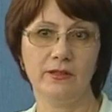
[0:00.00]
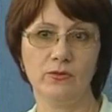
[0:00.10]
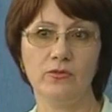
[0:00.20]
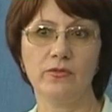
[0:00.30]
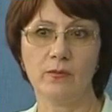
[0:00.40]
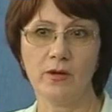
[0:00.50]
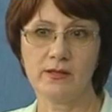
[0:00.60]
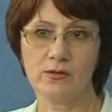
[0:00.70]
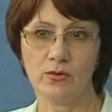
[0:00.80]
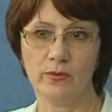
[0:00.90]
эту
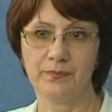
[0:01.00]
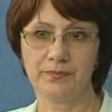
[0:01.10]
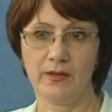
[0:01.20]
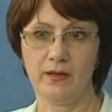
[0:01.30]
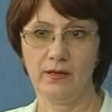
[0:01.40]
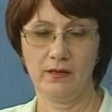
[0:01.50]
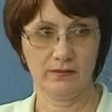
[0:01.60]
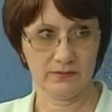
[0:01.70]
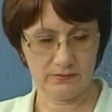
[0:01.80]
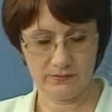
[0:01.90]
информацию
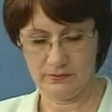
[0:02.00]
э,